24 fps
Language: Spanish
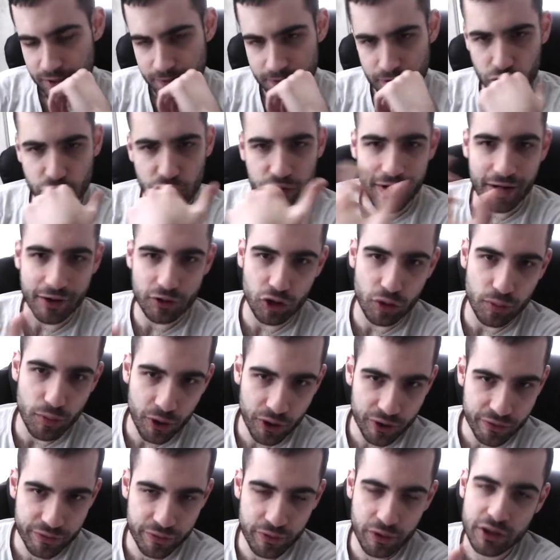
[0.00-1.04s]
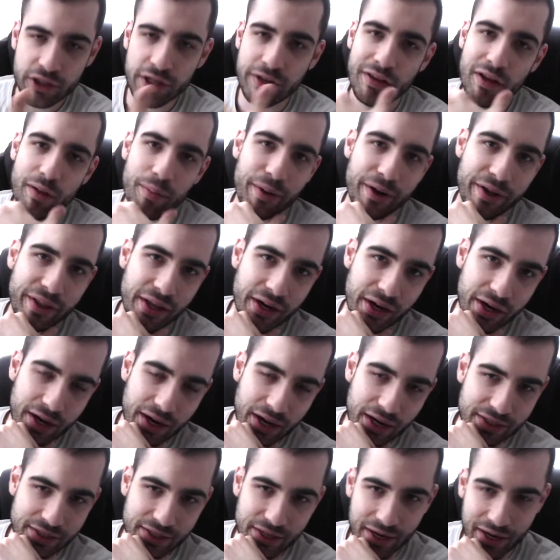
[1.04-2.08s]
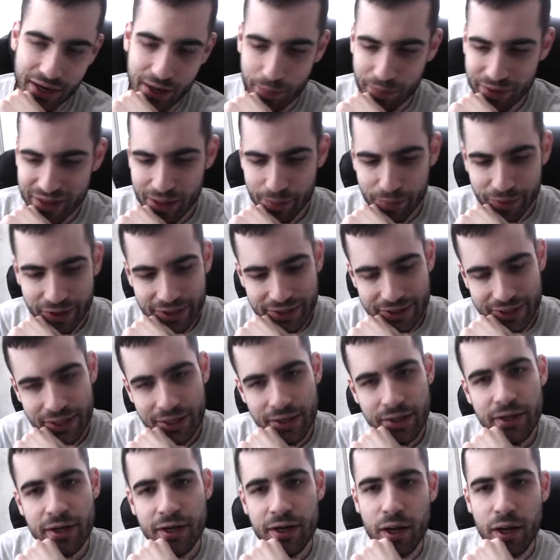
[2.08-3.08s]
Yo soy ectomorfo, tiendo a perder grasa rápidamente,